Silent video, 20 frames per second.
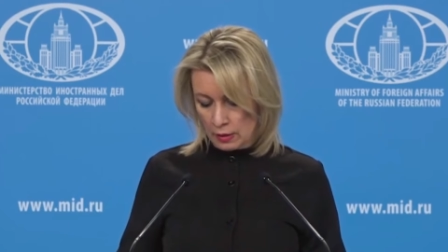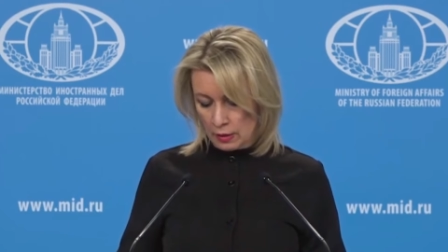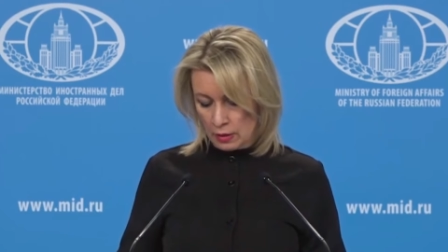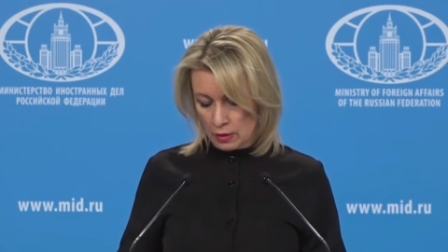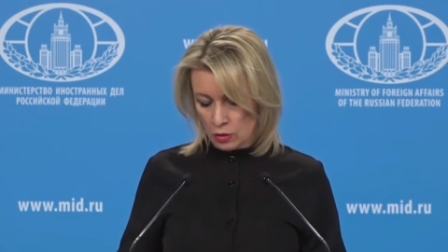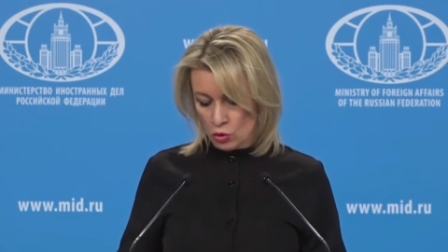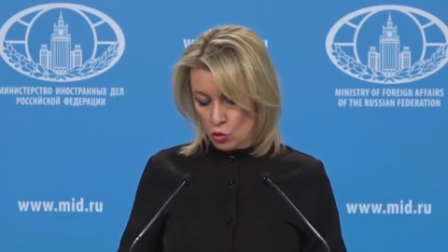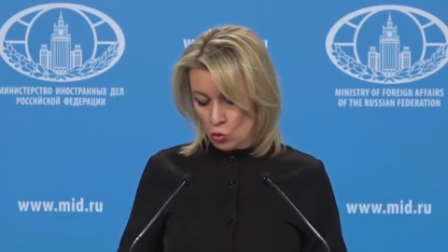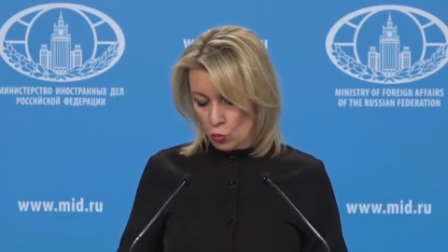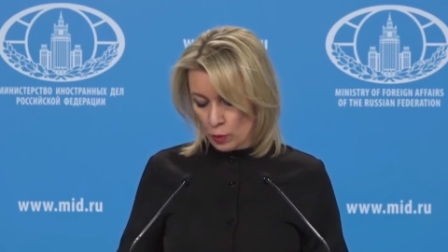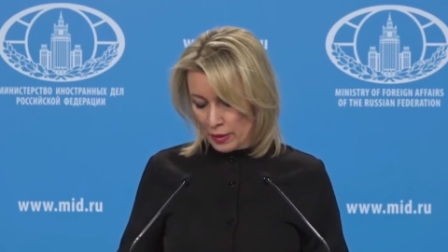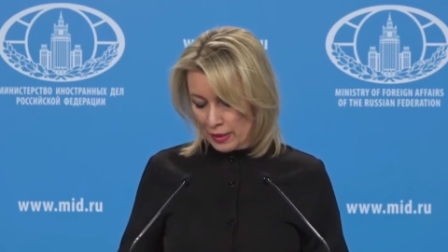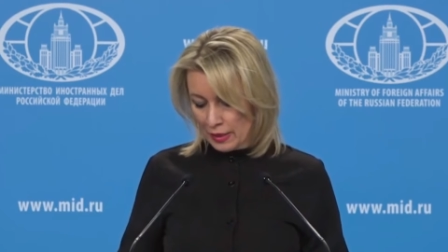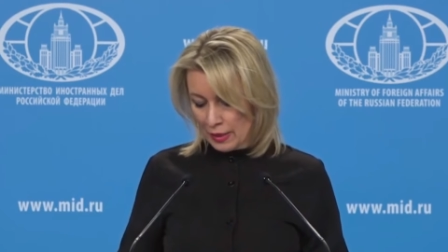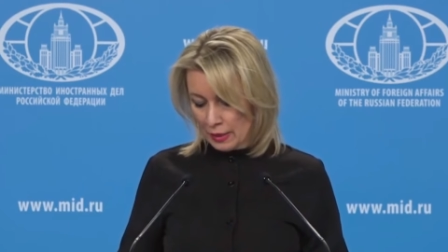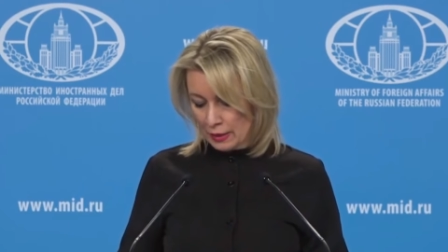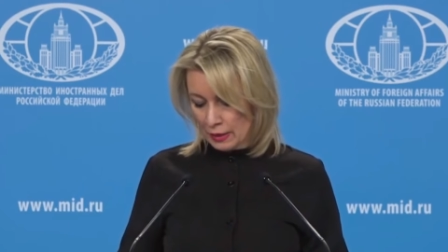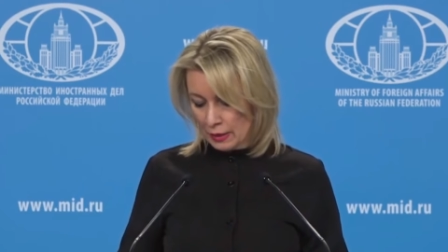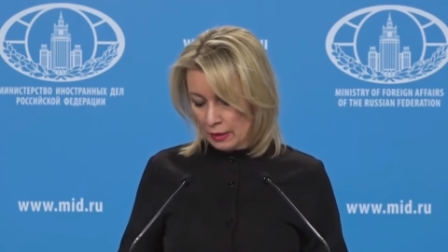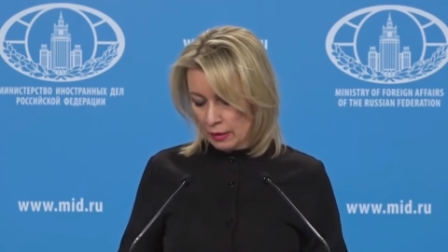и
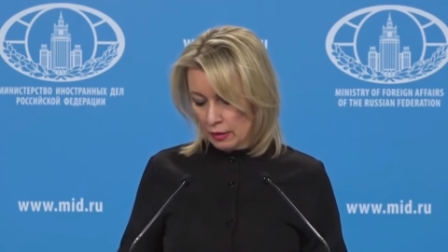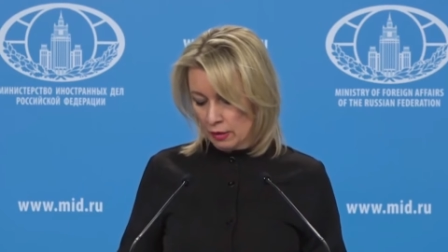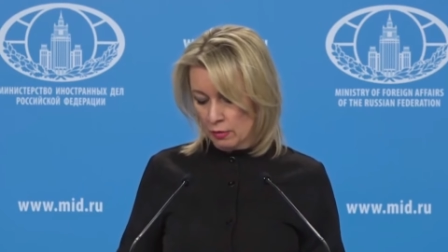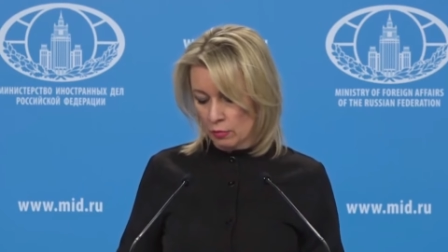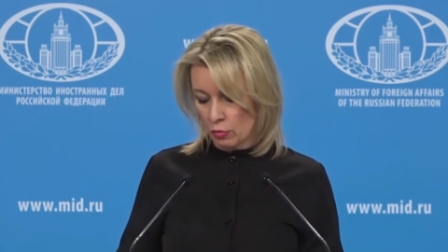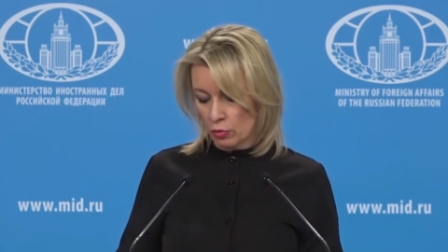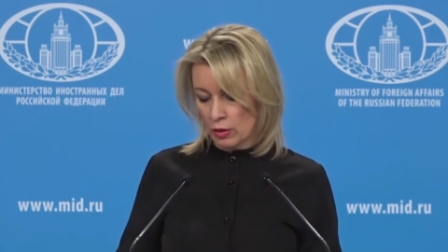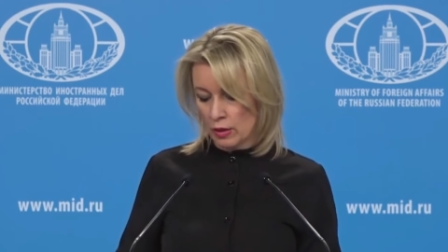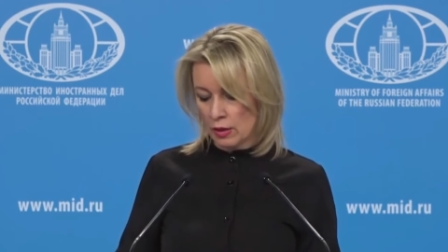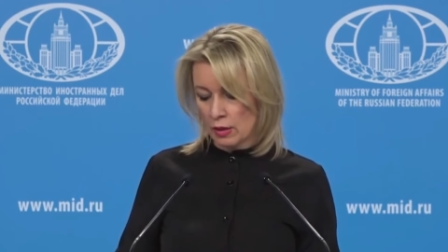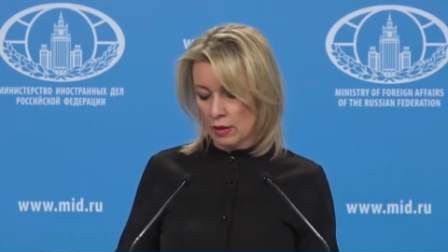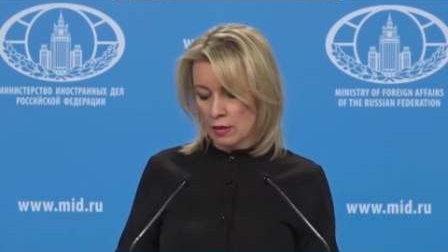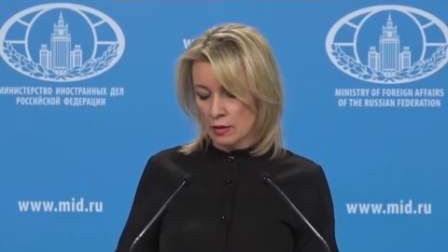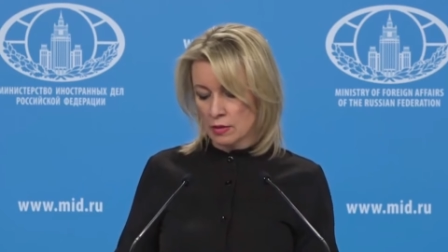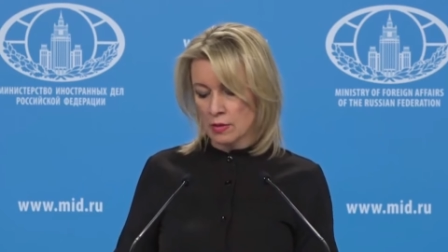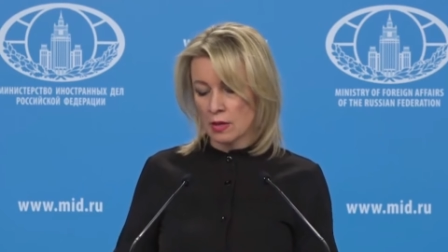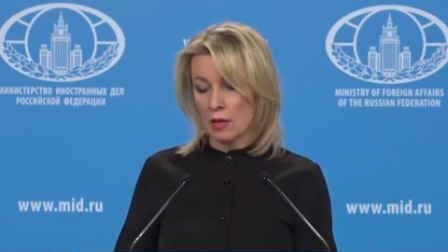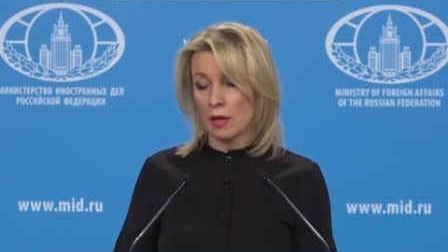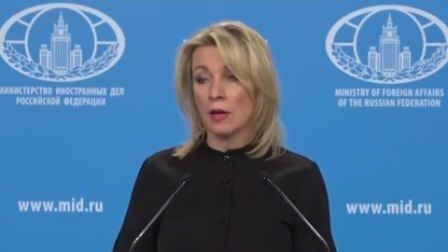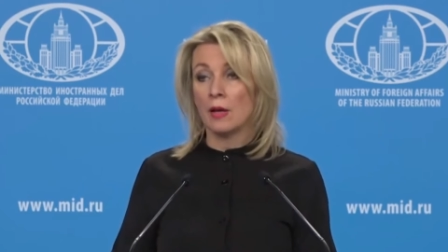субрегиональных
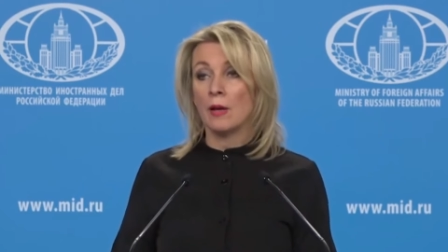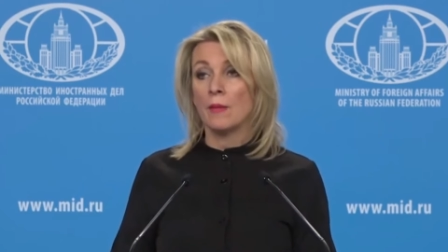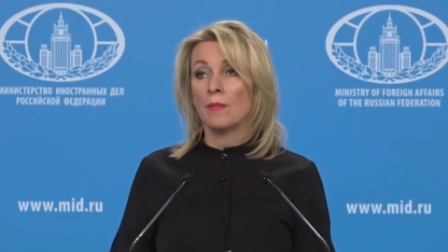коммуникаций.